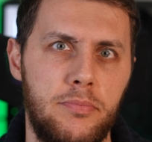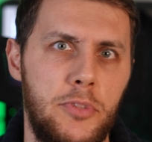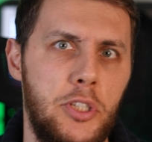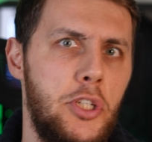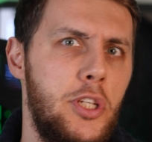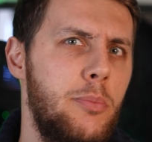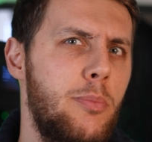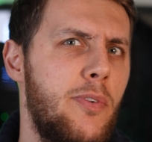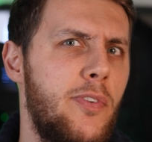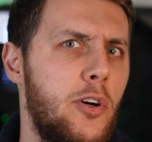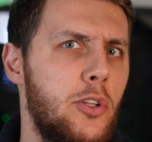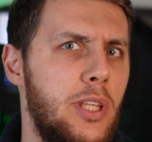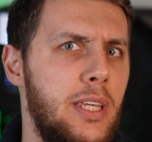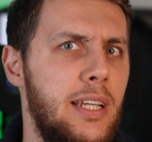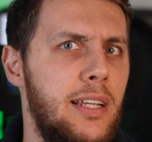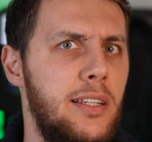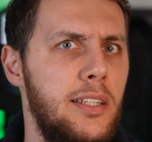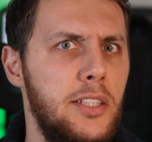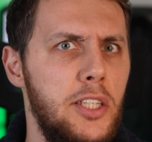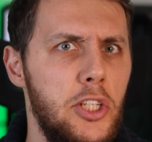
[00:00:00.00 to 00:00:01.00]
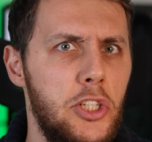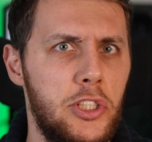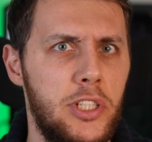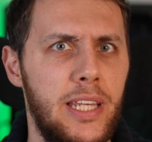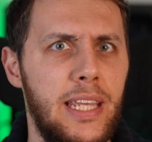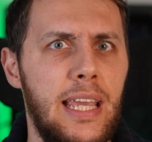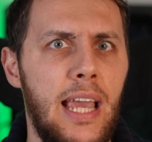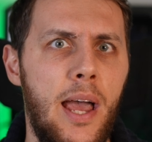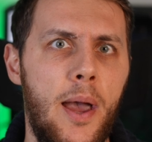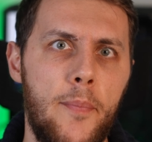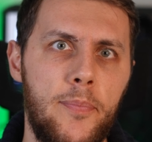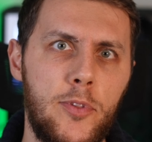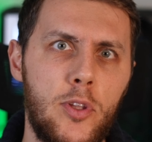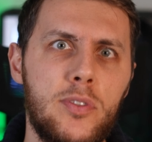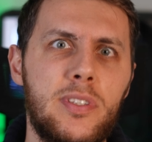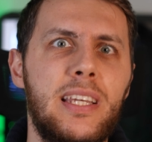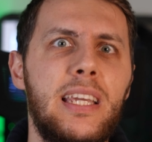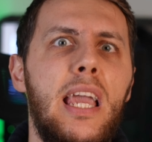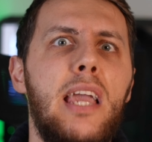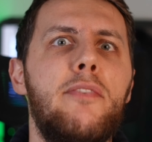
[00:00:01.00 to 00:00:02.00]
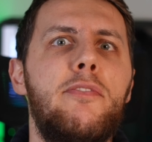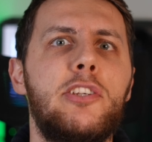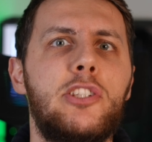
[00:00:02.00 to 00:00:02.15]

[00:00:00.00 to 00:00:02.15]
Jeśli mowa o tej klinicznej, to za jej